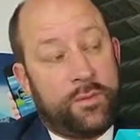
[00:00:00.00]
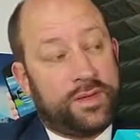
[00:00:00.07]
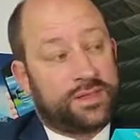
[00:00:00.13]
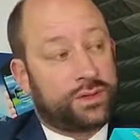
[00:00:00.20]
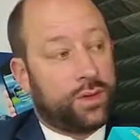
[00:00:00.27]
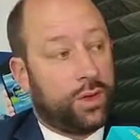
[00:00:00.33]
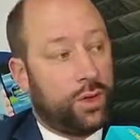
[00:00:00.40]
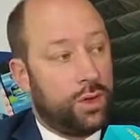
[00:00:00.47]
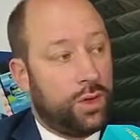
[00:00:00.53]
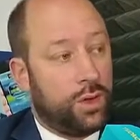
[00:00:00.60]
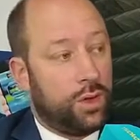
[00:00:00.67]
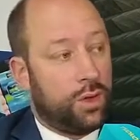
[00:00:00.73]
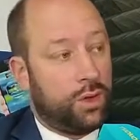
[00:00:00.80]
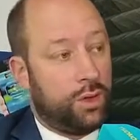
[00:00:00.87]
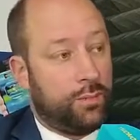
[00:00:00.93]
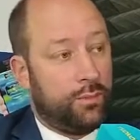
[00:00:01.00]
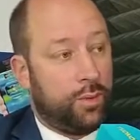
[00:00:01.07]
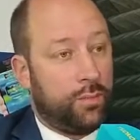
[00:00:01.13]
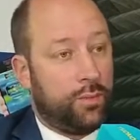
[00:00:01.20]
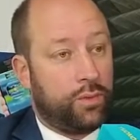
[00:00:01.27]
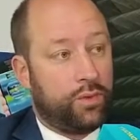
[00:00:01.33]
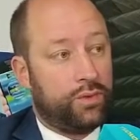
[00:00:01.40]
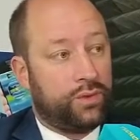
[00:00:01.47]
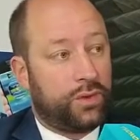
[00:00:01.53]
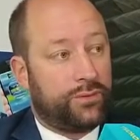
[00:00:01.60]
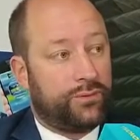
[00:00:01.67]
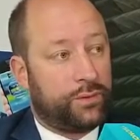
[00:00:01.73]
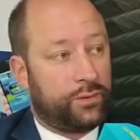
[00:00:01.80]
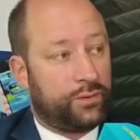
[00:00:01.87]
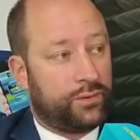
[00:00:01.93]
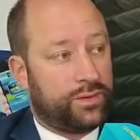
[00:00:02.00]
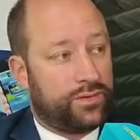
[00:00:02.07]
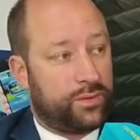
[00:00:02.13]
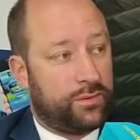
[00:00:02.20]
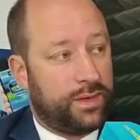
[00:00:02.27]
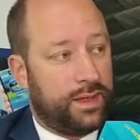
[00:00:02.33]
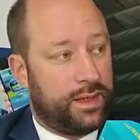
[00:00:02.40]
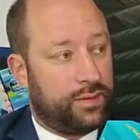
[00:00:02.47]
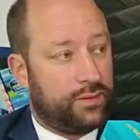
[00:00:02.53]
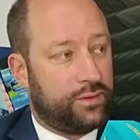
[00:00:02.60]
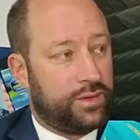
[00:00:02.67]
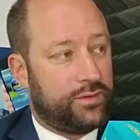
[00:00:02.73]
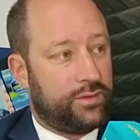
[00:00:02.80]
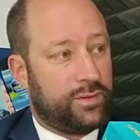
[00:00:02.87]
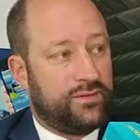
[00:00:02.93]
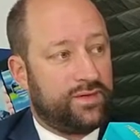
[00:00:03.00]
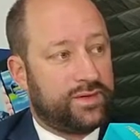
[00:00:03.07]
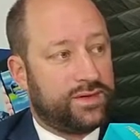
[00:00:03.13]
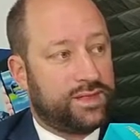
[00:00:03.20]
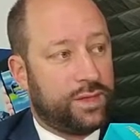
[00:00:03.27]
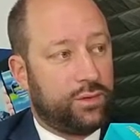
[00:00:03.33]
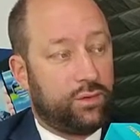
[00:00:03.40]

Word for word: parce que euh, beaucoup d'enfants sont désormais désormais vaccinés,